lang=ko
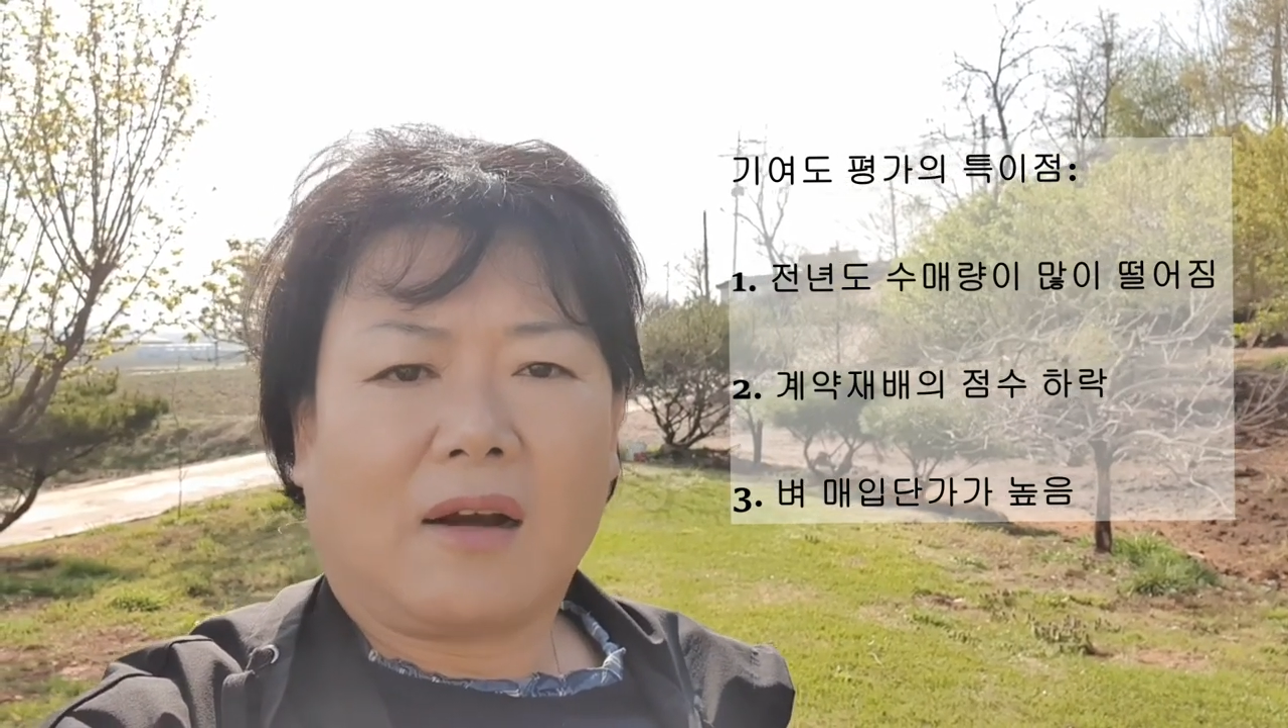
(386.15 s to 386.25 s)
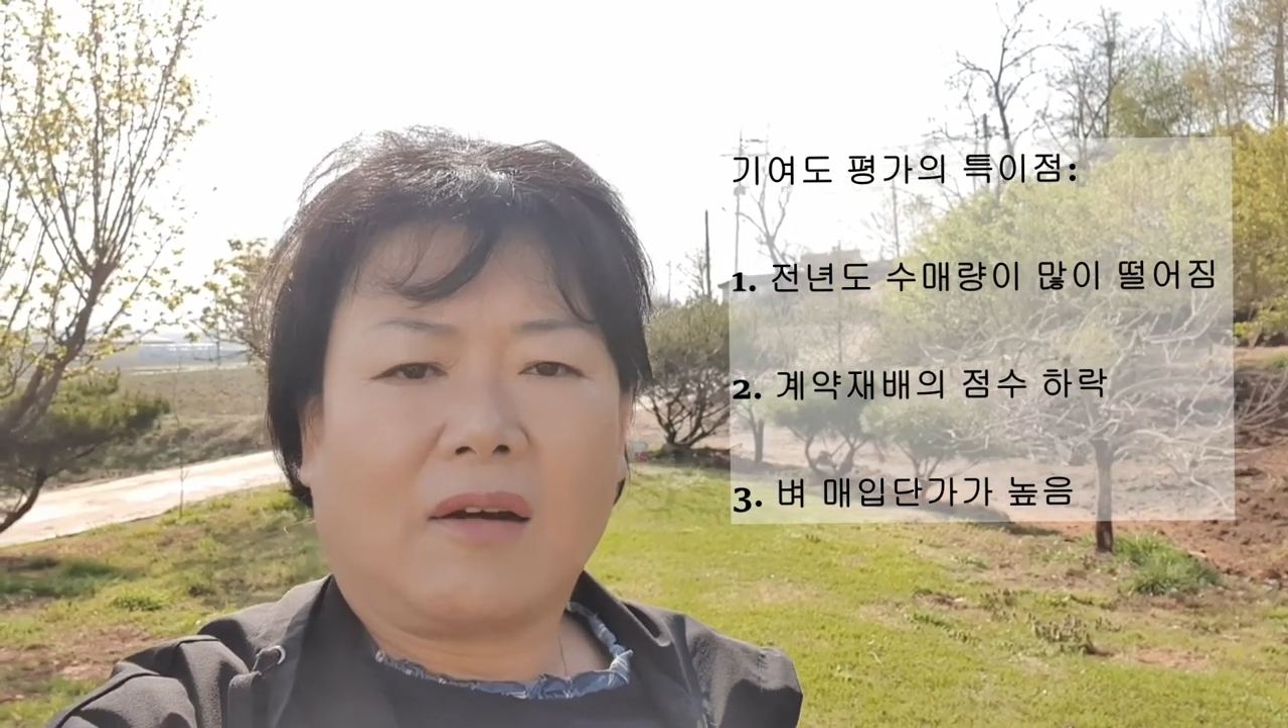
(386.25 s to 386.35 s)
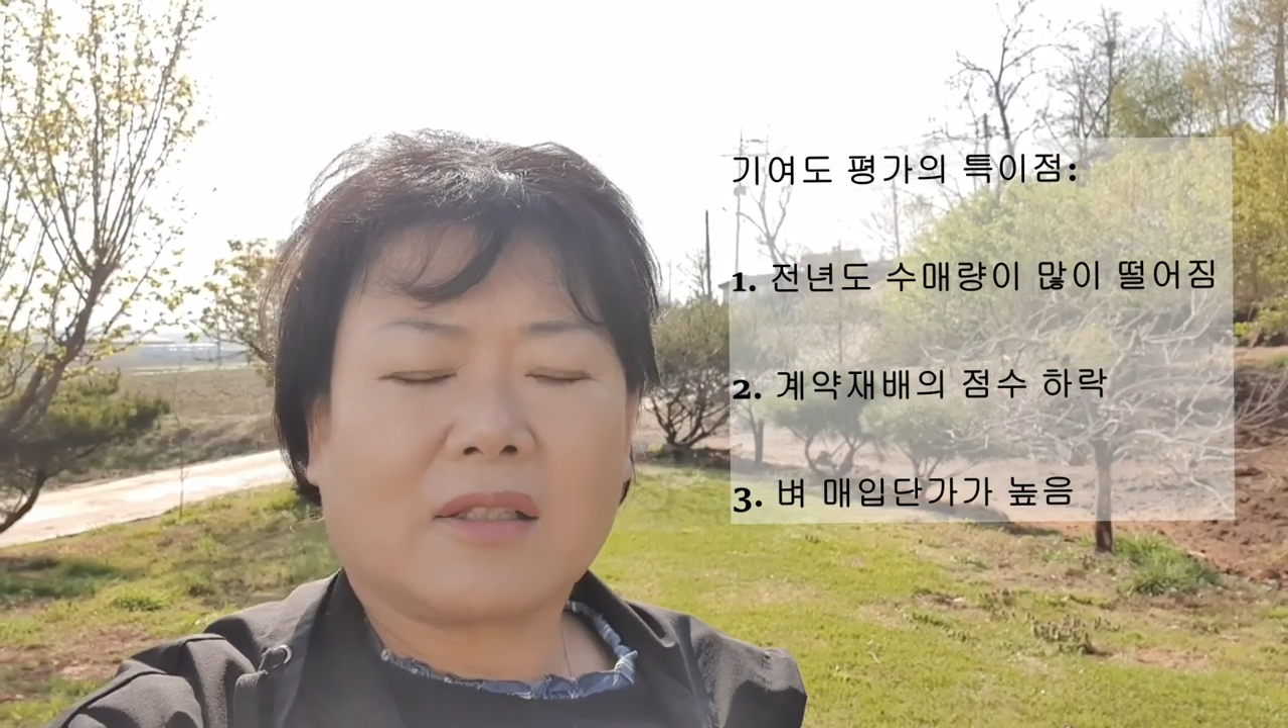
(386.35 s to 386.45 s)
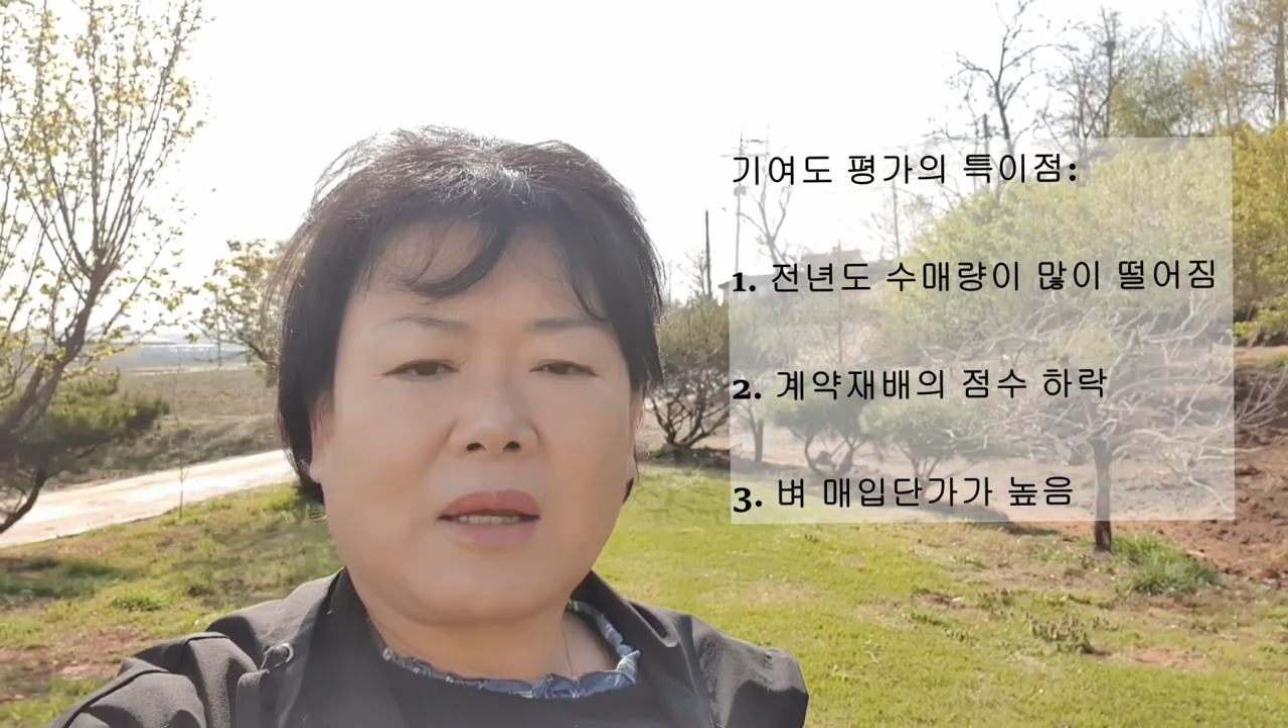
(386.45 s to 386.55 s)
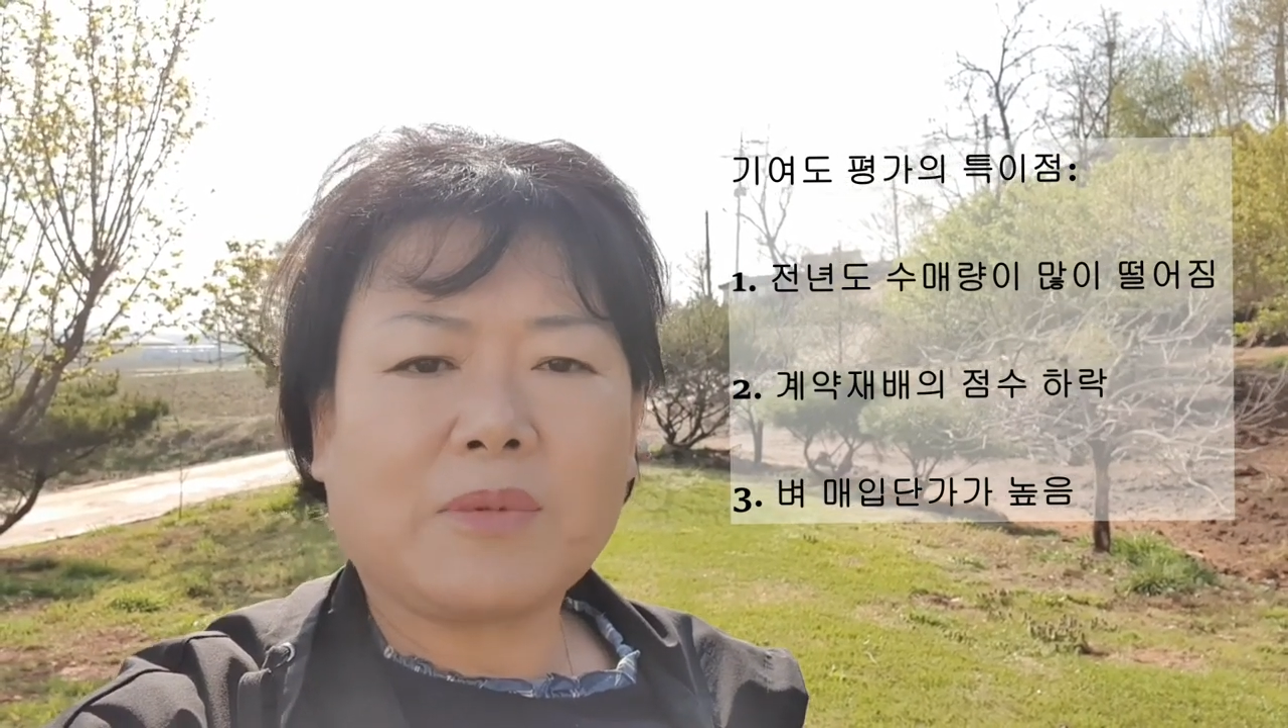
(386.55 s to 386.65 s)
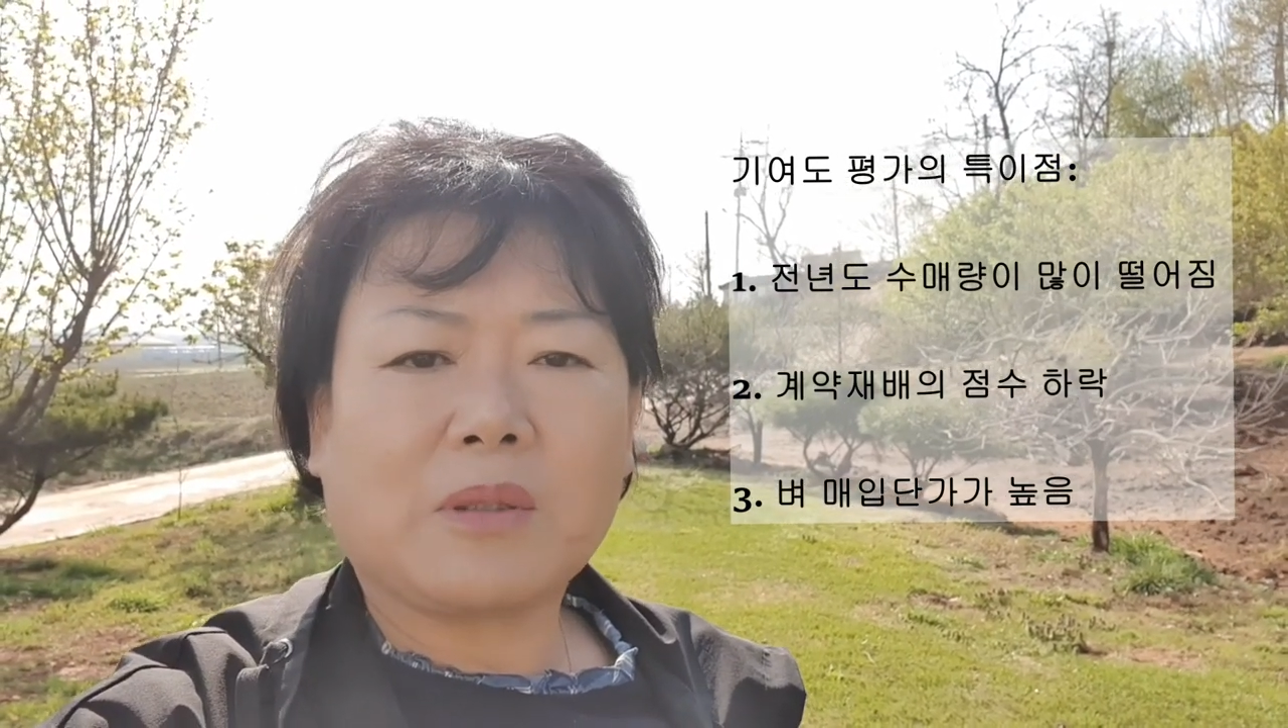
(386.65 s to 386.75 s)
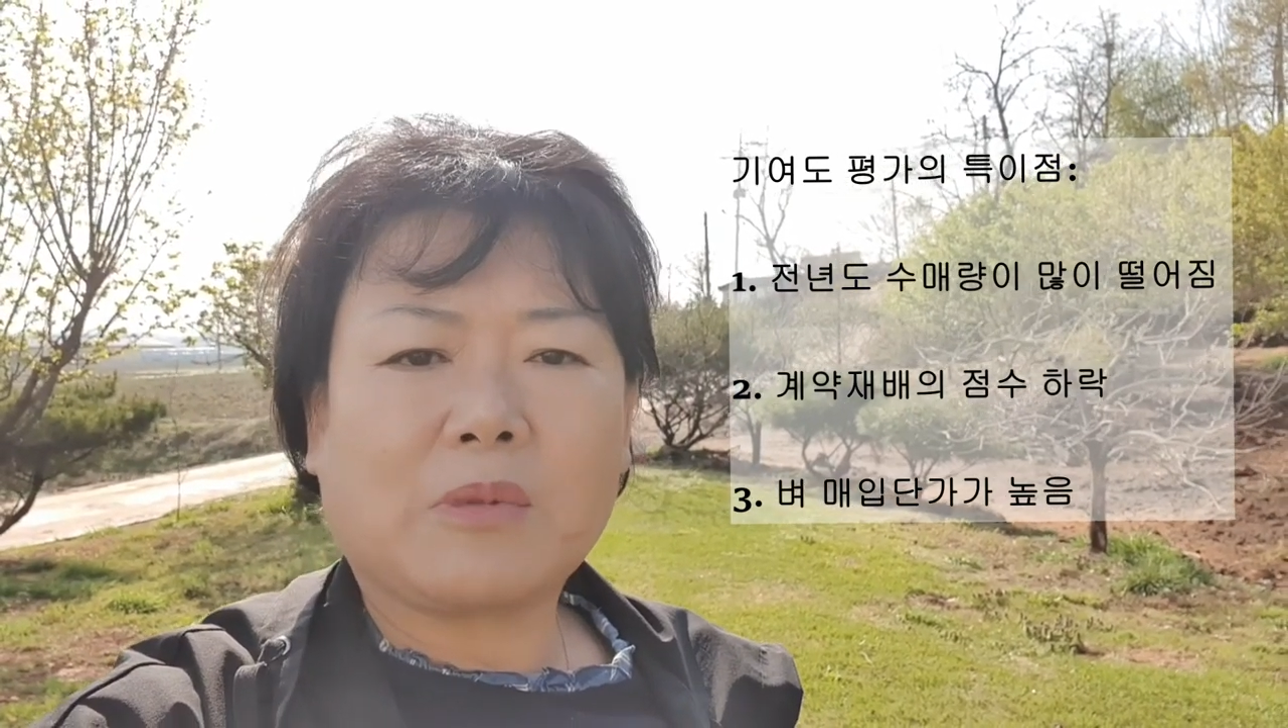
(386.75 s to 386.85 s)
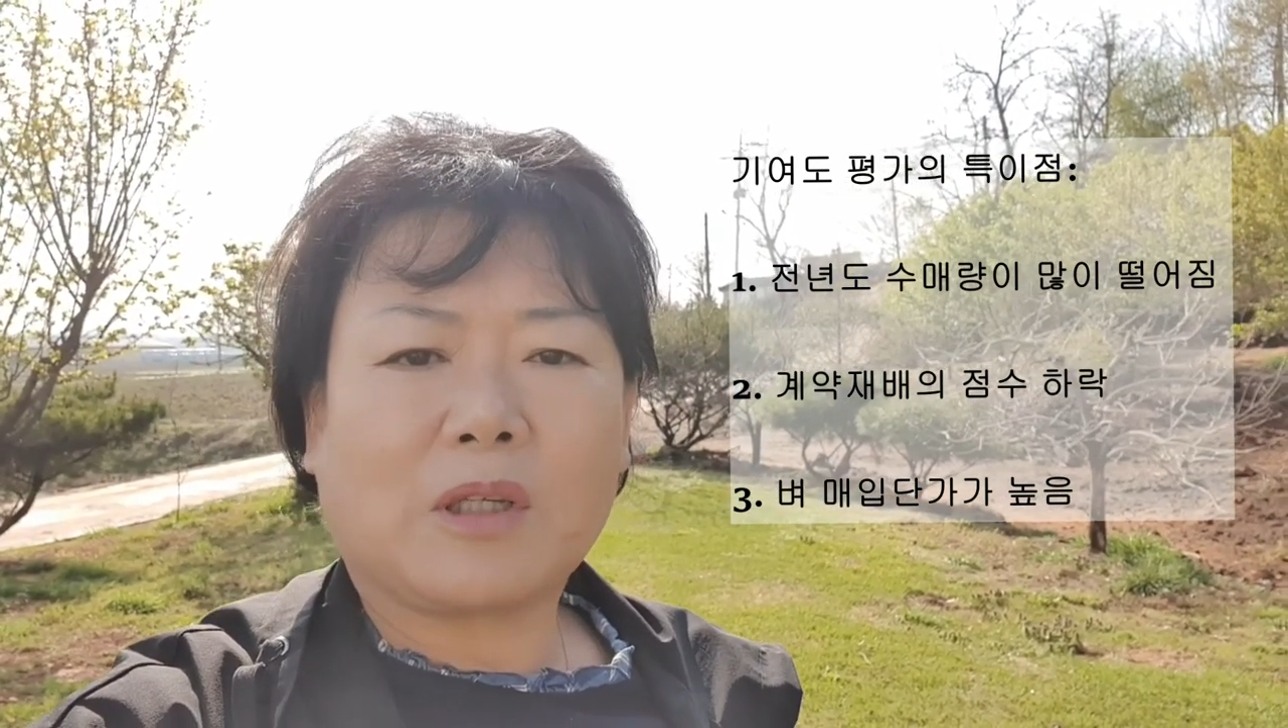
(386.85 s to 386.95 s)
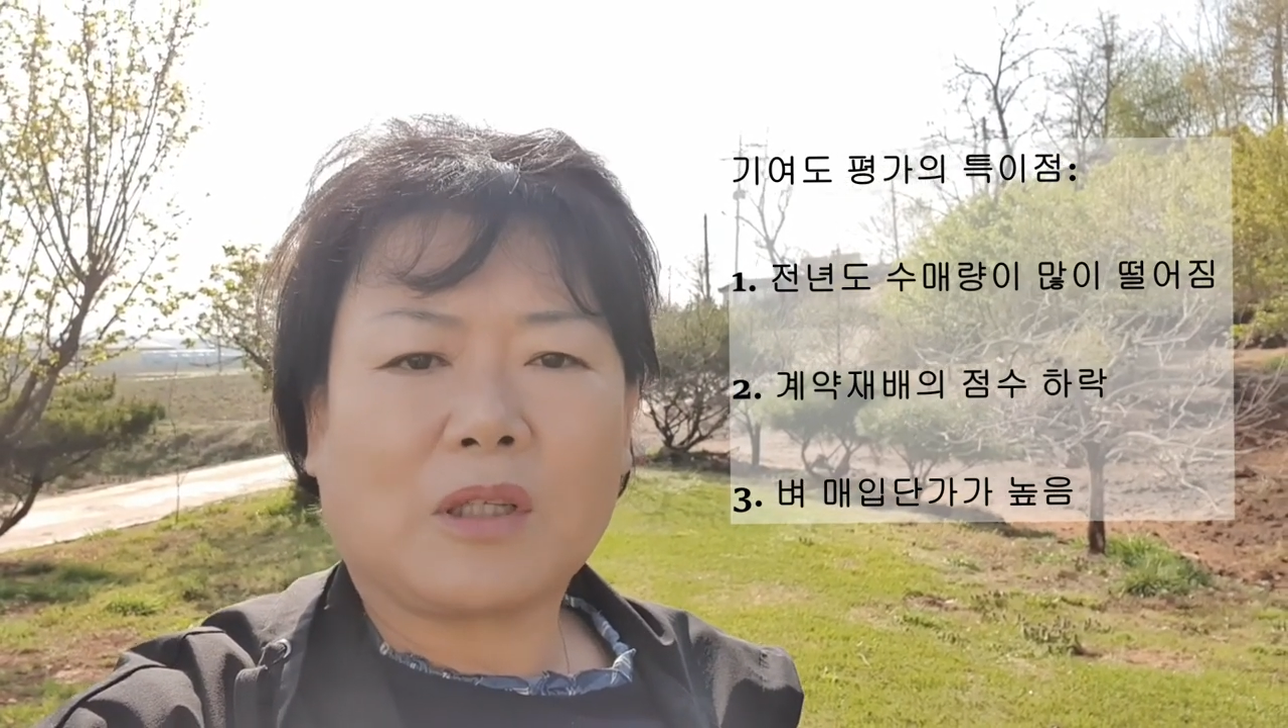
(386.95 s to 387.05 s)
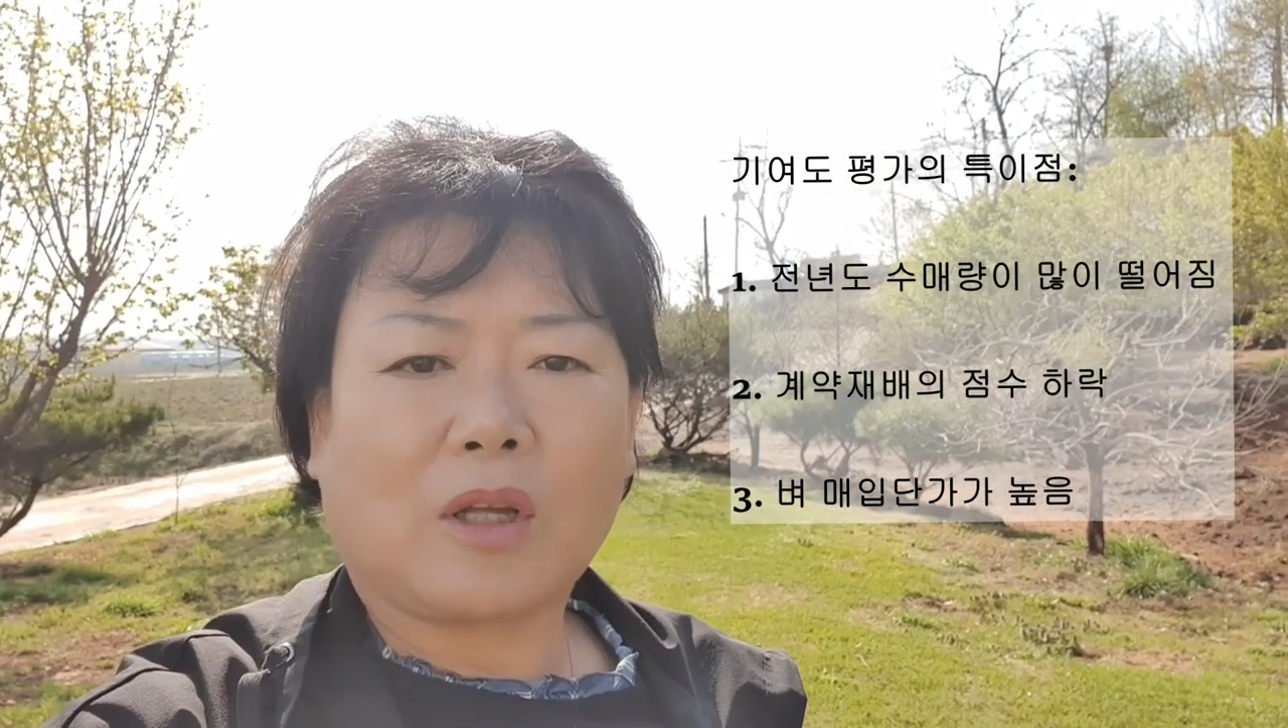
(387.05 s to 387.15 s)
어,
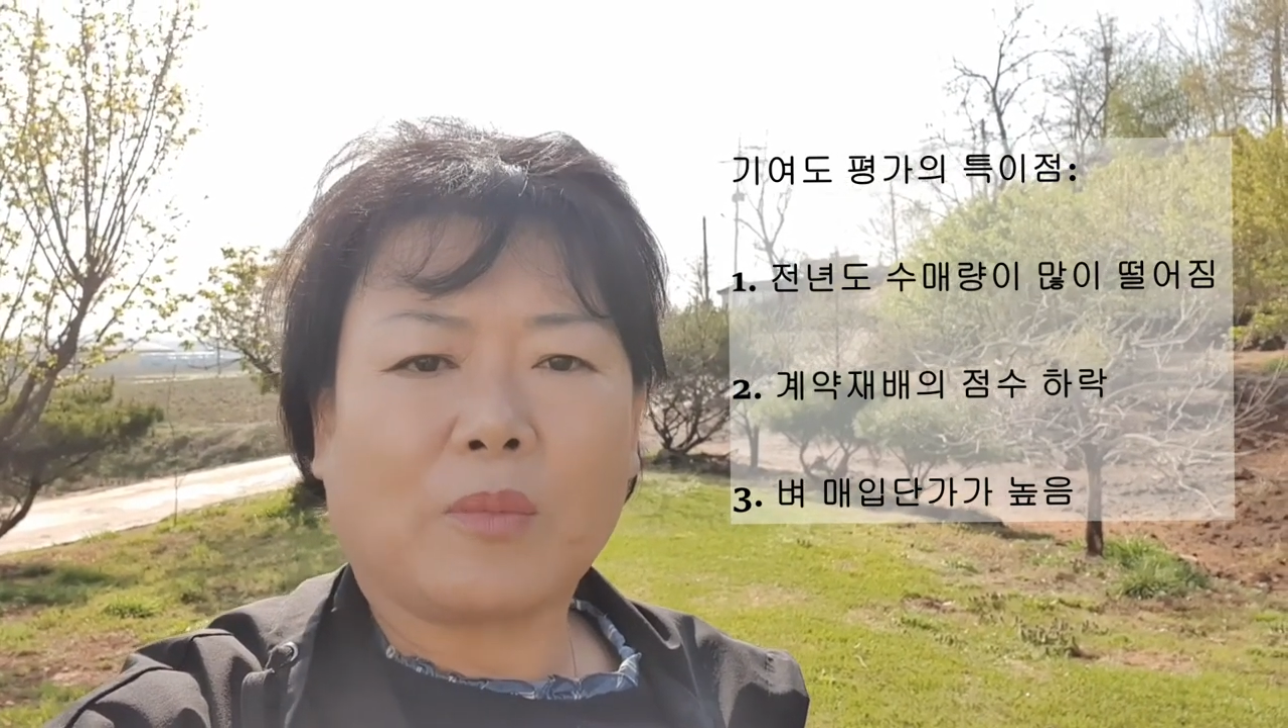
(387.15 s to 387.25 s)
30년이